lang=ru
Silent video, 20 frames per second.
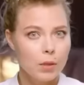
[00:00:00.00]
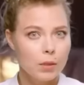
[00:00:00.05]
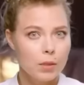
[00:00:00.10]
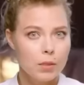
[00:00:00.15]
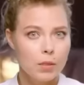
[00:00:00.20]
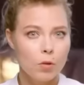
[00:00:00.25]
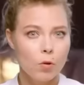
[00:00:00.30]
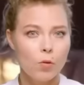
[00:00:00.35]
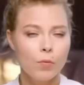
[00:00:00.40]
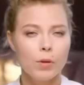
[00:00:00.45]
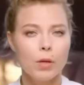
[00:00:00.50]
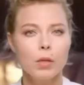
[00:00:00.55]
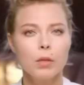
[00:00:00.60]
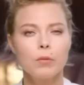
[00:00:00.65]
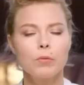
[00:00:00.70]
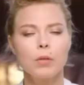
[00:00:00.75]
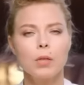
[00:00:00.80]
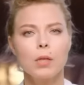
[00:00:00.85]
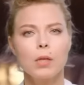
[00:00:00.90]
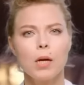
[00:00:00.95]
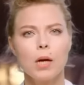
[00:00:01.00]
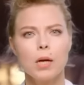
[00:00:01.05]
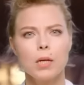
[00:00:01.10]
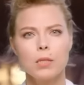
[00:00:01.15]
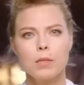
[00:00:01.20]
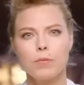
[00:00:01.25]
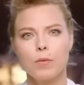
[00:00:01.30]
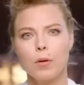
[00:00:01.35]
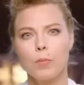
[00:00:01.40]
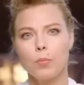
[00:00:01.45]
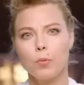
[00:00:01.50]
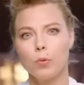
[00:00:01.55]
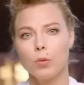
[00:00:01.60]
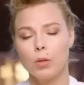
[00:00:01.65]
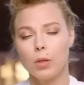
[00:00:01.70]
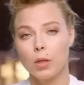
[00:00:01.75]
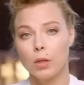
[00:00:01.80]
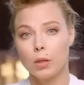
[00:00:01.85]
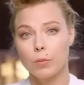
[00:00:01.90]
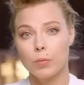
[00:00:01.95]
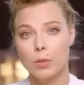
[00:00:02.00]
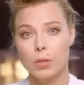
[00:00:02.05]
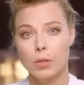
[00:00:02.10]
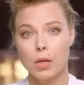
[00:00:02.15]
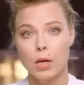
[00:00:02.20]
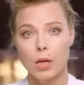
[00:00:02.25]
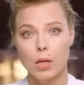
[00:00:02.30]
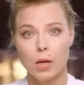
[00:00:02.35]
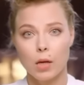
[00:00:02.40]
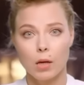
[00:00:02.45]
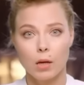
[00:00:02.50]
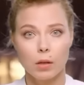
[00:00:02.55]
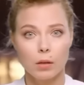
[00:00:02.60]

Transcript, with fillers: передозировки этого лекарства, по данным издания,